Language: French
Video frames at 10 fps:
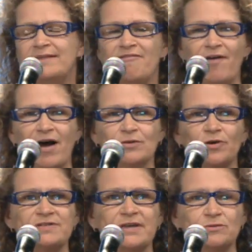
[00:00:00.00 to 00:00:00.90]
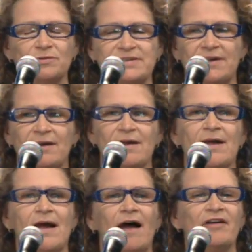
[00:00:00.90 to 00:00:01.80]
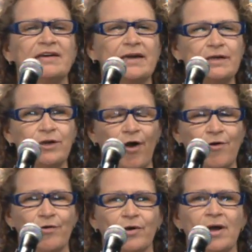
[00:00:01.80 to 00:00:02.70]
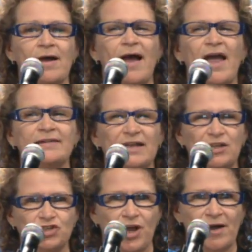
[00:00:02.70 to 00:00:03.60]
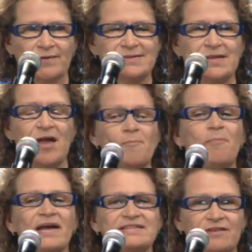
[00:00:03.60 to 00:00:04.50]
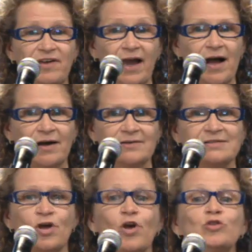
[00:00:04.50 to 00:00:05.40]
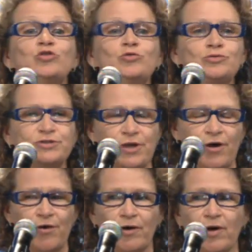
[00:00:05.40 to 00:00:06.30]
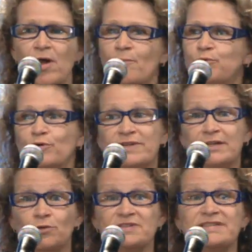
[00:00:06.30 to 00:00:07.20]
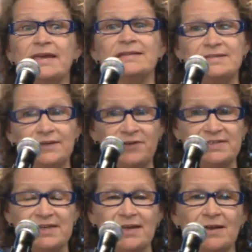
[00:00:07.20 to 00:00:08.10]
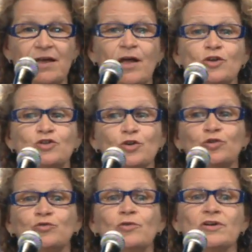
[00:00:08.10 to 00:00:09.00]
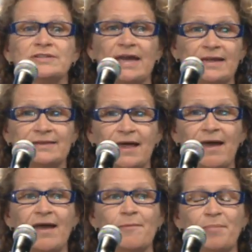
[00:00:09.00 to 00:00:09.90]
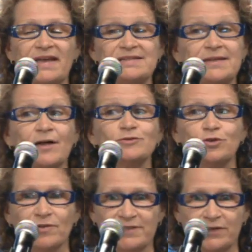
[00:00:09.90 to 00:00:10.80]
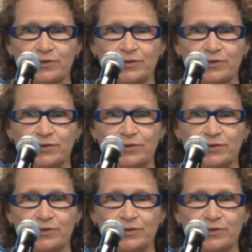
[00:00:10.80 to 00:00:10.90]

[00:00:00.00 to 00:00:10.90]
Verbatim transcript: défendre ses dossiers avec rigueur, intelligence, persévérance, douceur, pour des dossiers difficiles, surtout lorsqu'elle était présidente du Conseil